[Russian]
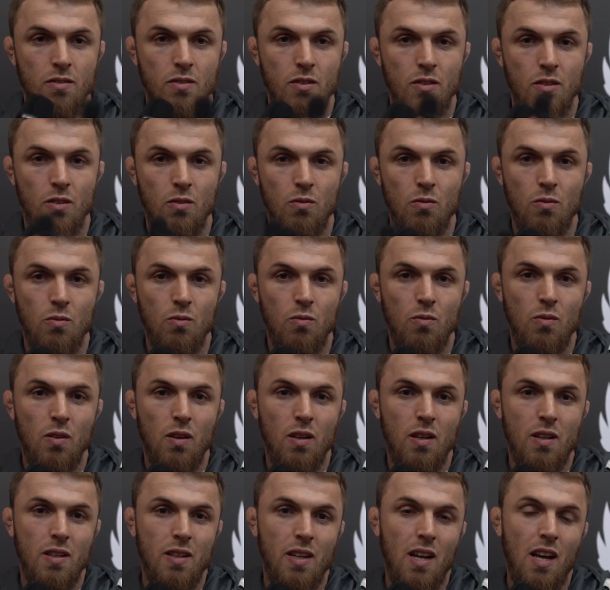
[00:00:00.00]
Ну, я
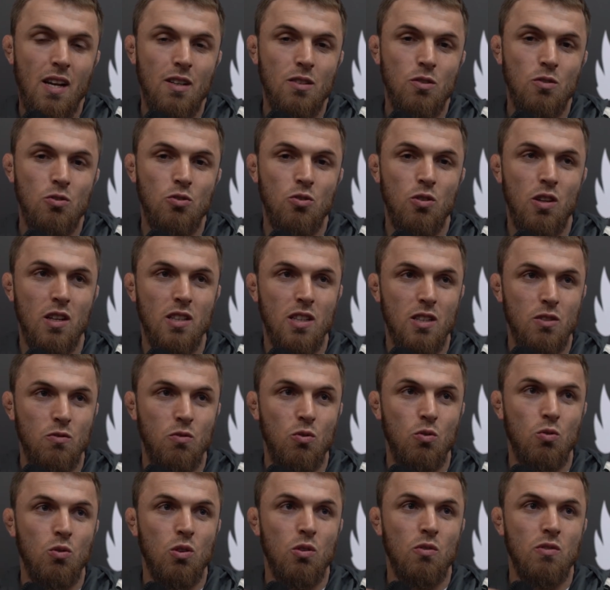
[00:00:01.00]
реакцию, что я-то
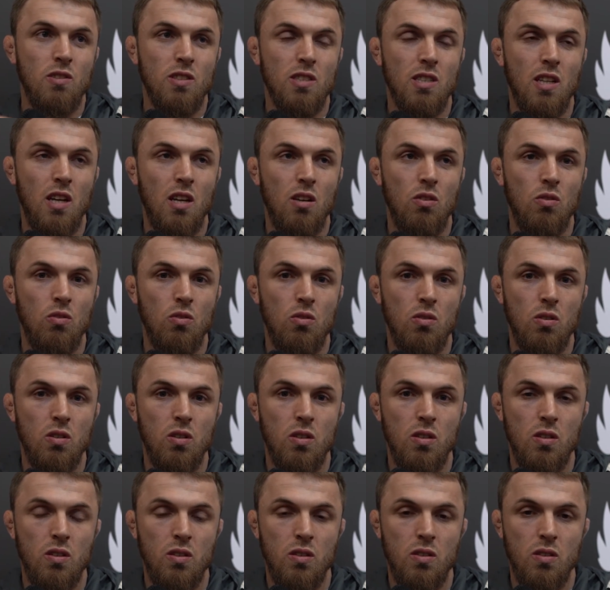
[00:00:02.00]
свой уровень знаю,
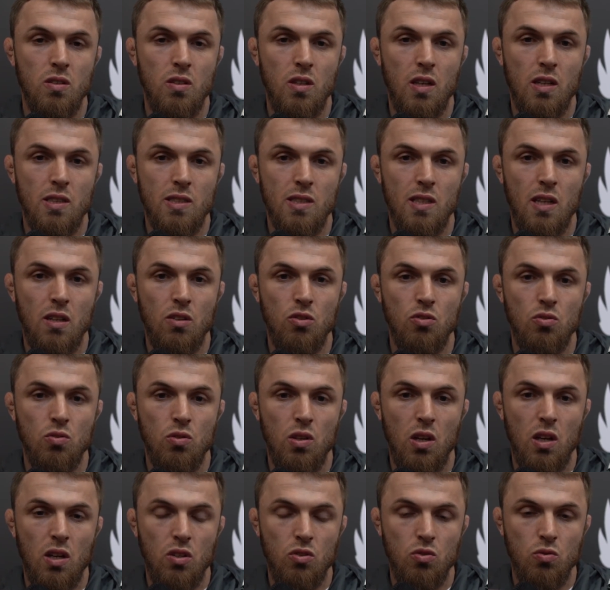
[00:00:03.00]
и я знаю, что
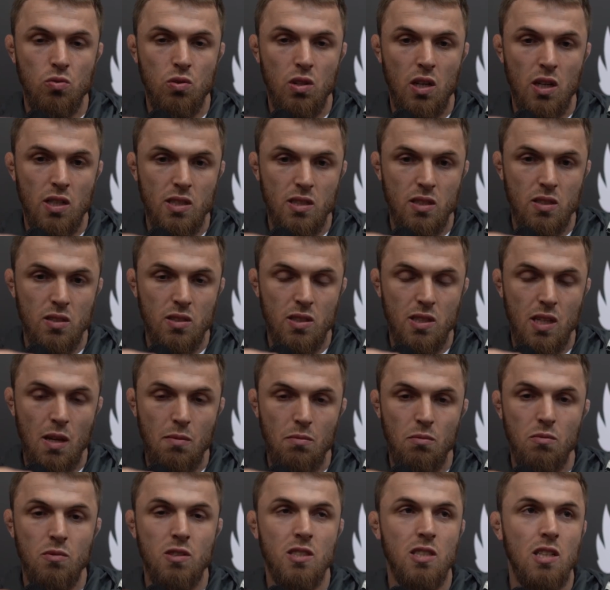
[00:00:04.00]
я хочу драться с
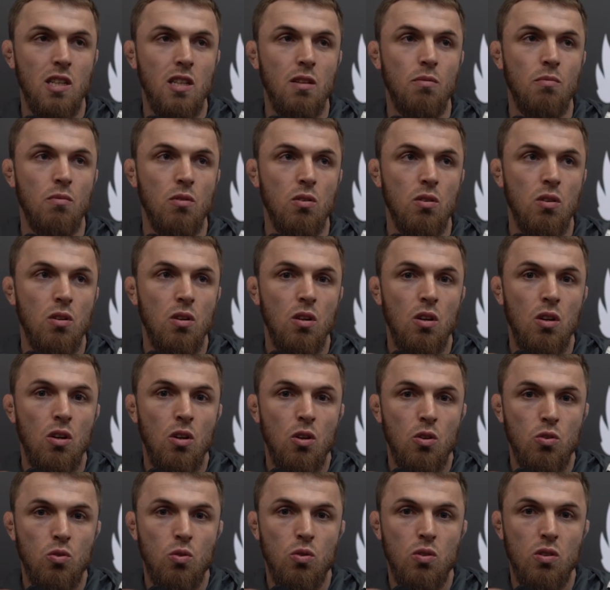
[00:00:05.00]
самыми сильными,
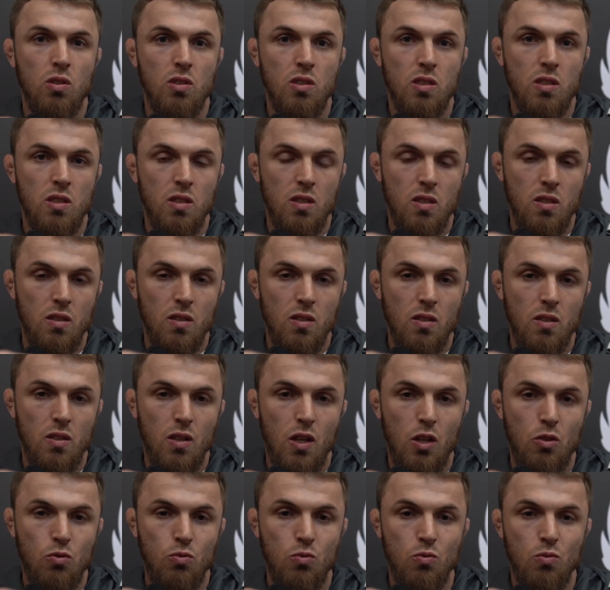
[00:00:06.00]
то есть, и
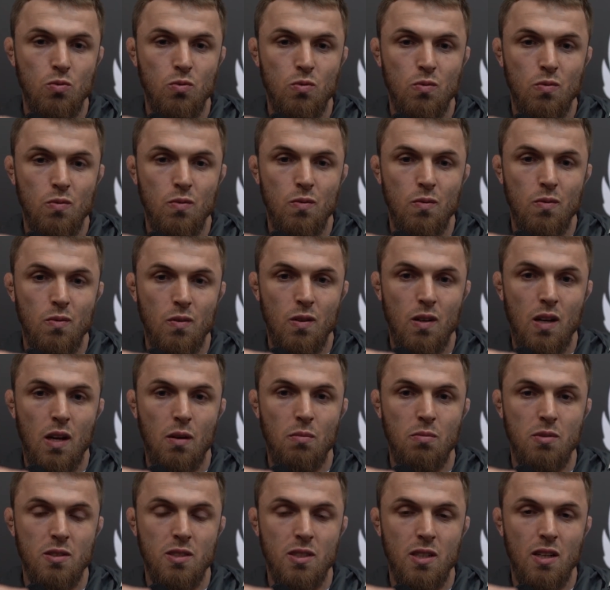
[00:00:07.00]
хочу,
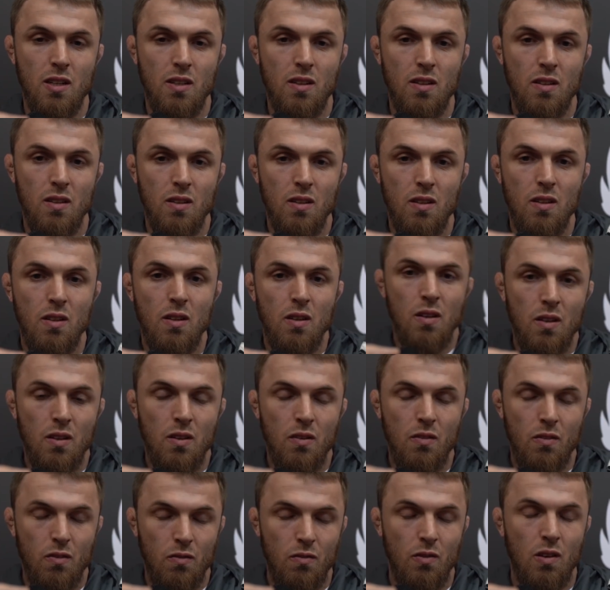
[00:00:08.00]
как бы сказать,
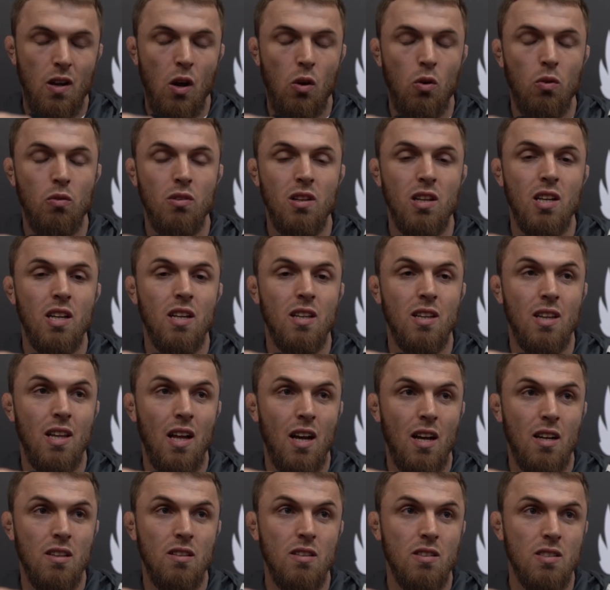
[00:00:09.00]
какой лиге не
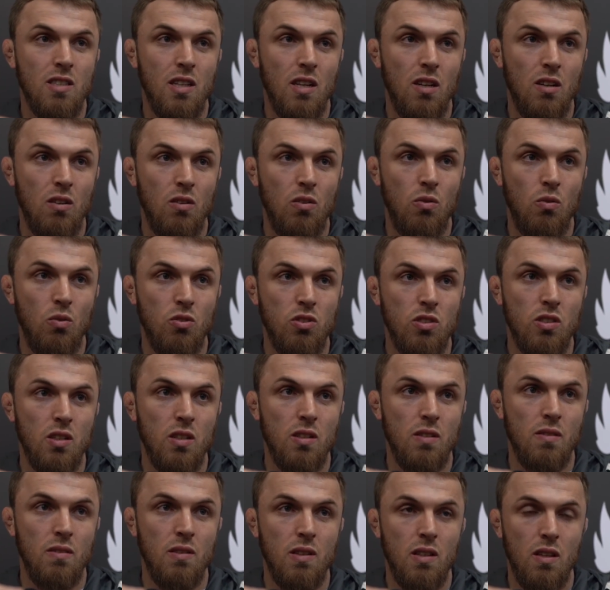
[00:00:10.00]
находился,
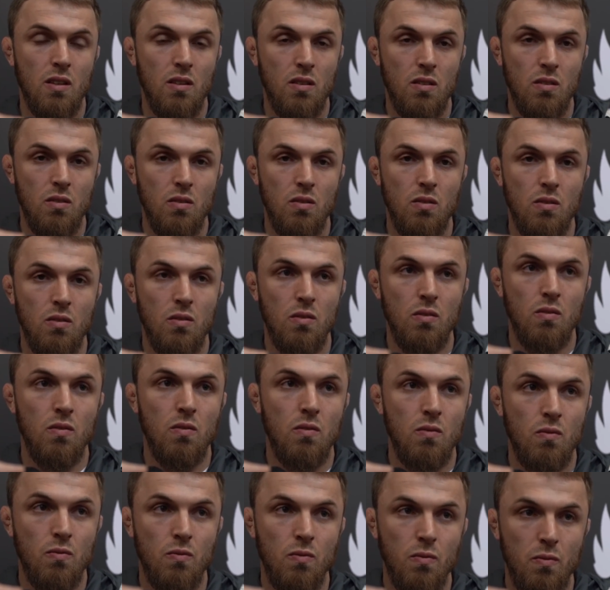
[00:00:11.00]
хочется этот, э,
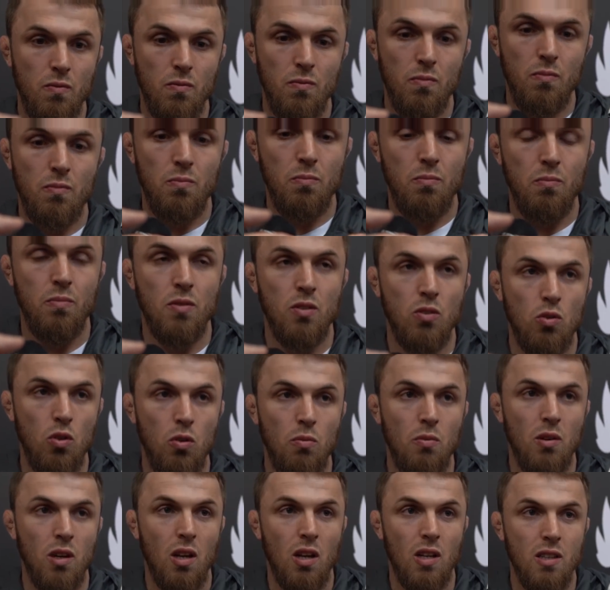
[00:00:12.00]
быть
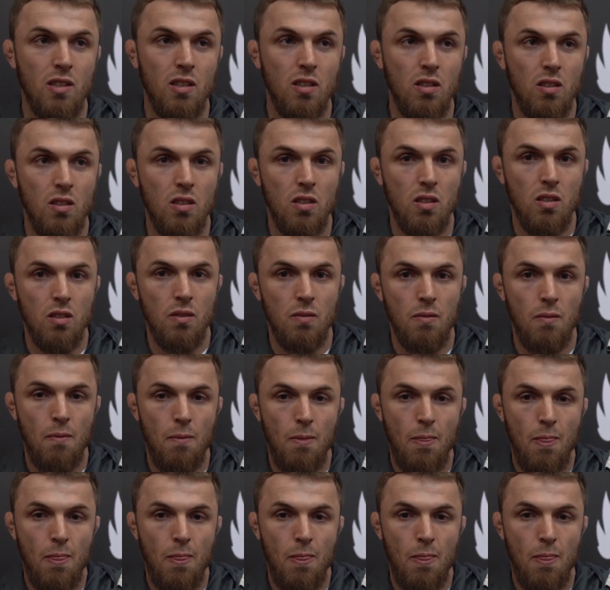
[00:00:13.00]
номер один. И